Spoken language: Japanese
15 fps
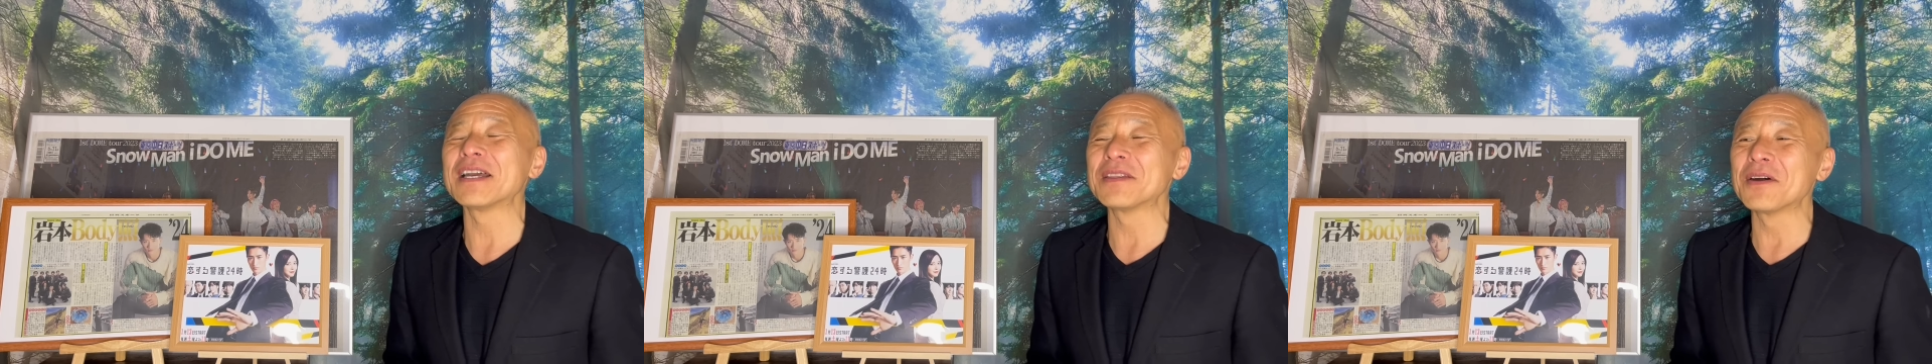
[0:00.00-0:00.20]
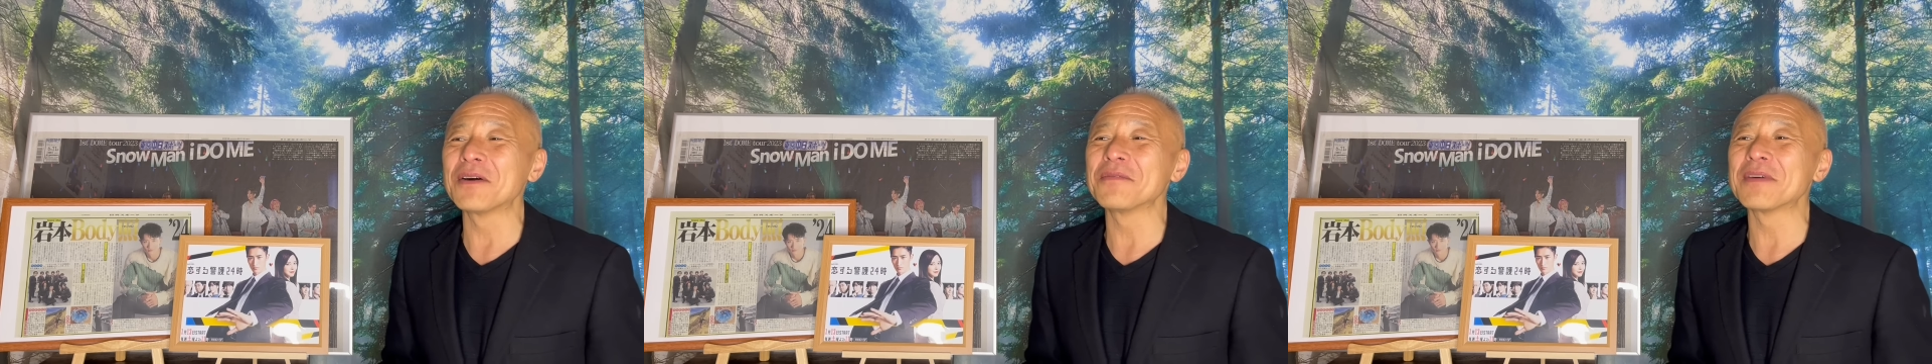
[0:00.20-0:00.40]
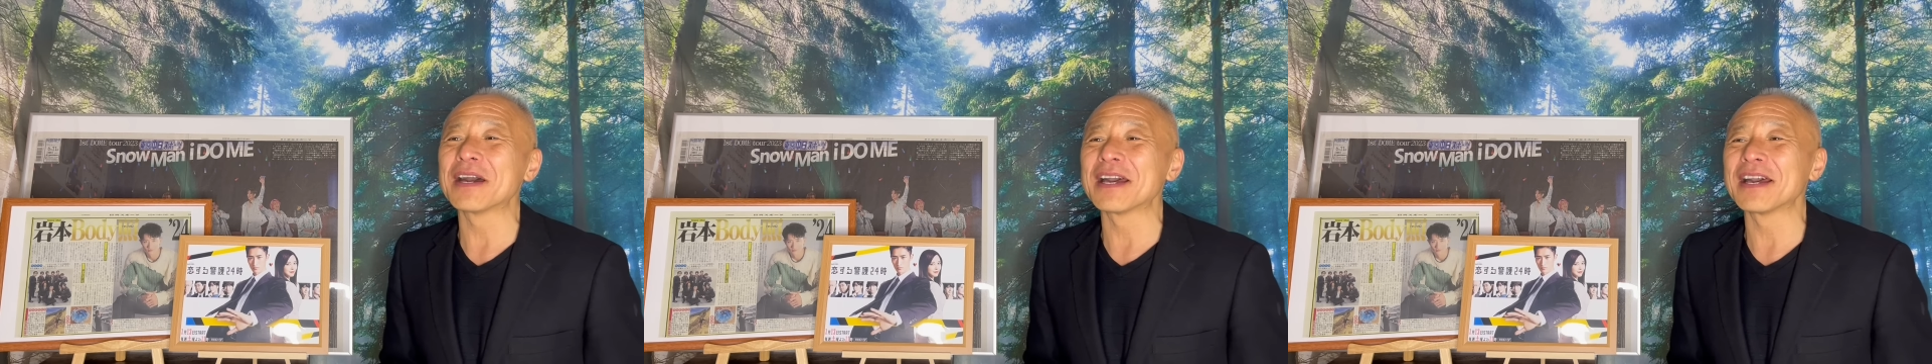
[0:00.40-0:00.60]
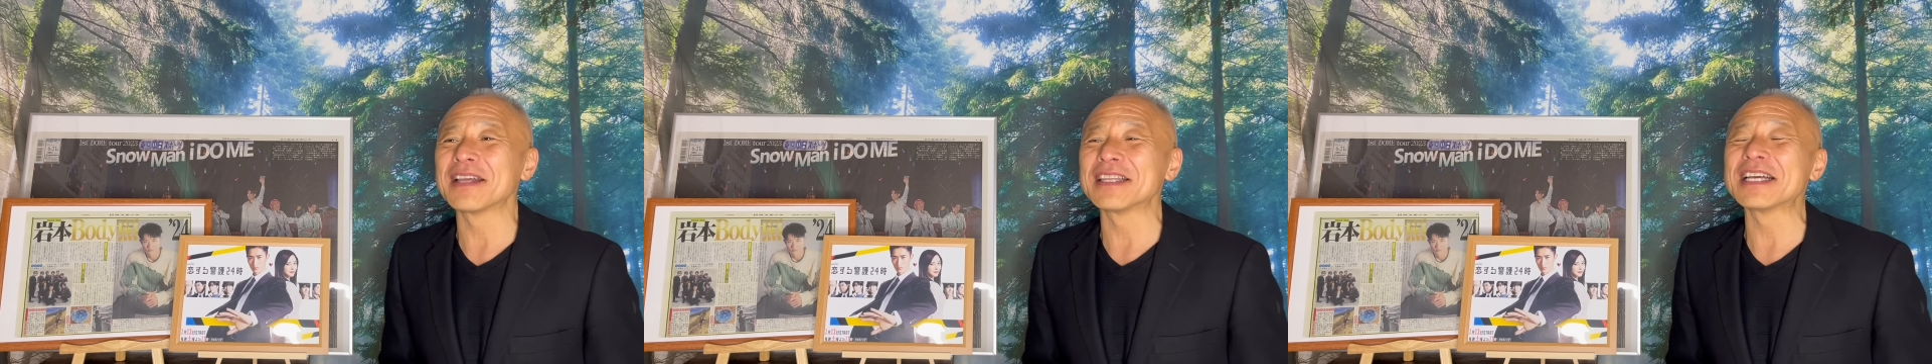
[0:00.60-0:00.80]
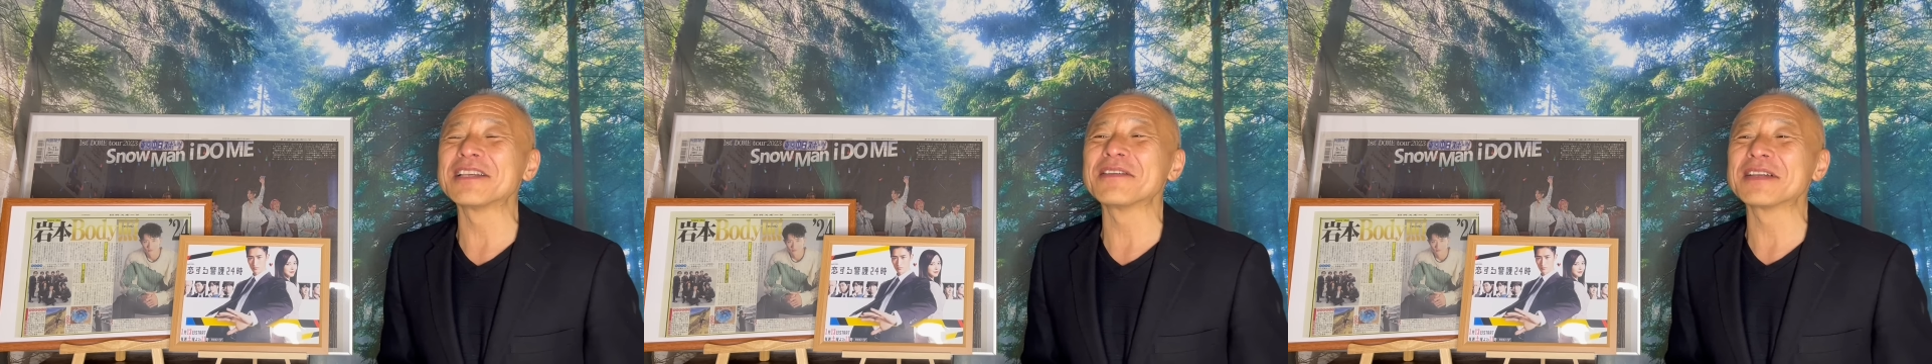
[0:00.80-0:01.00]
の、えー、
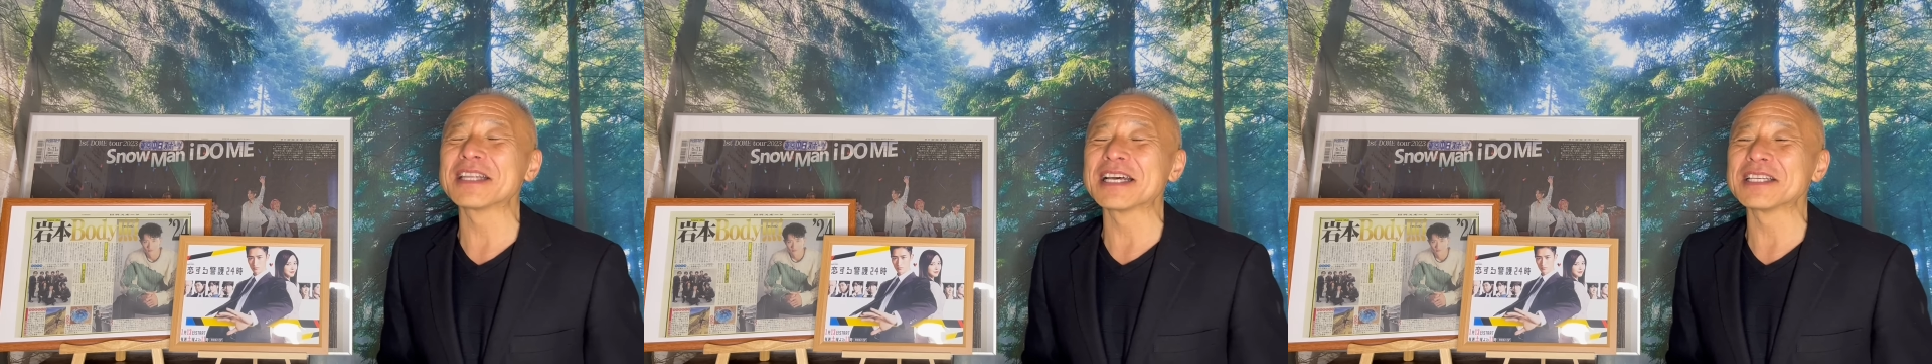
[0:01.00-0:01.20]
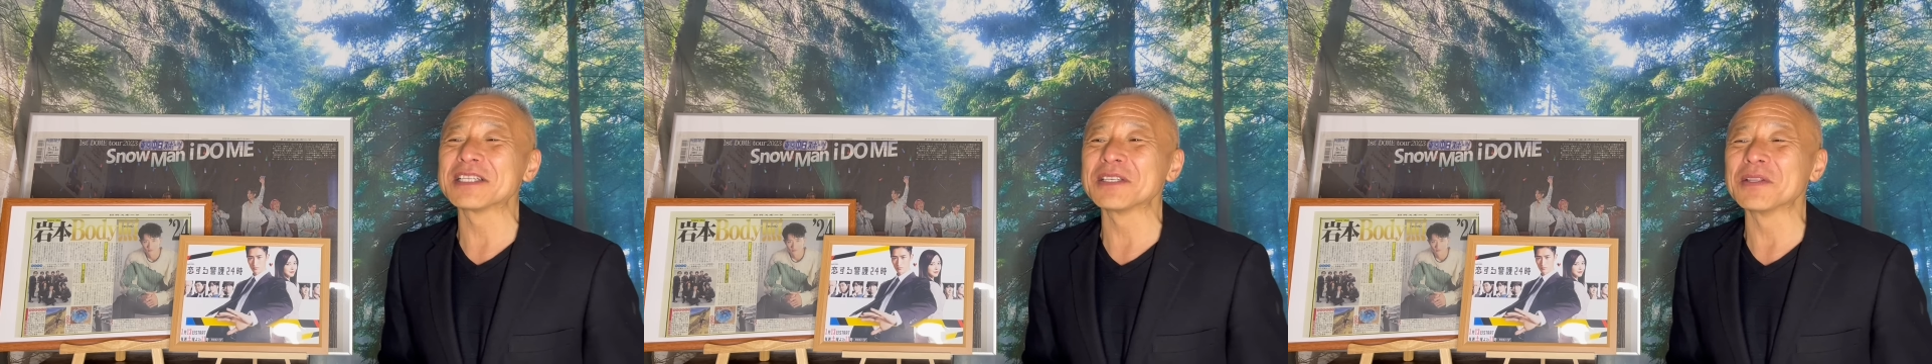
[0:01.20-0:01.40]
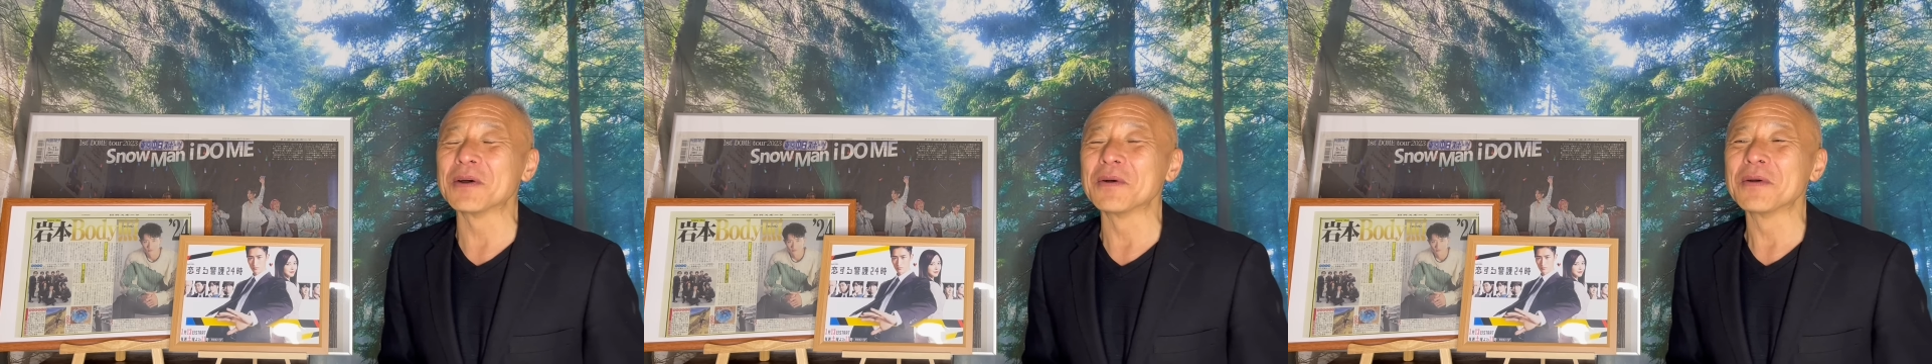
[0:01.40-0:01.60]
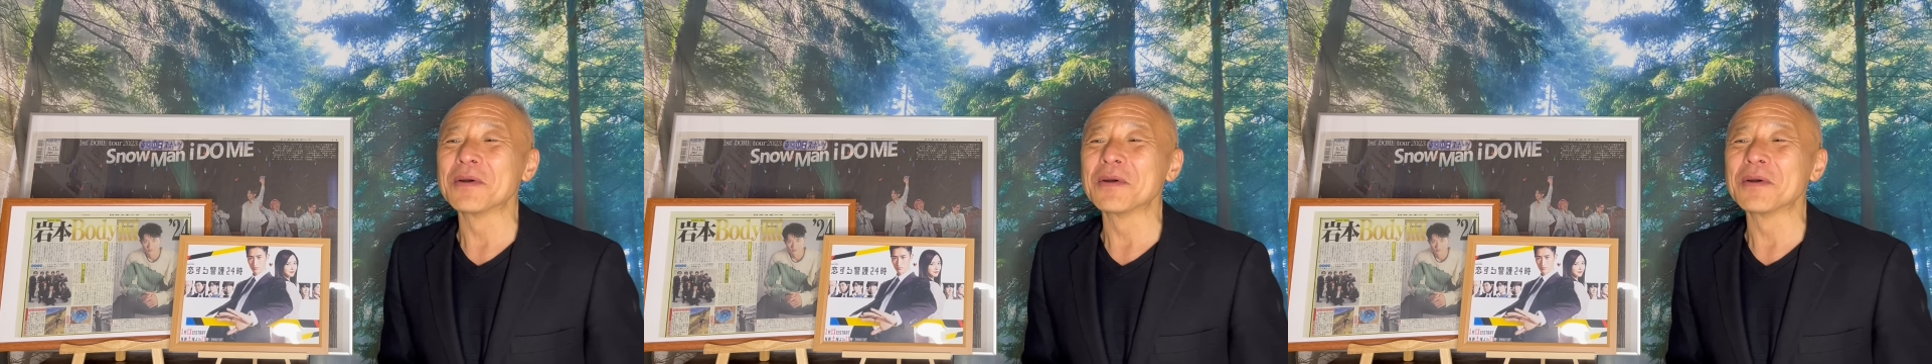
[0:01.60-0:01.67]
なにわ男子の、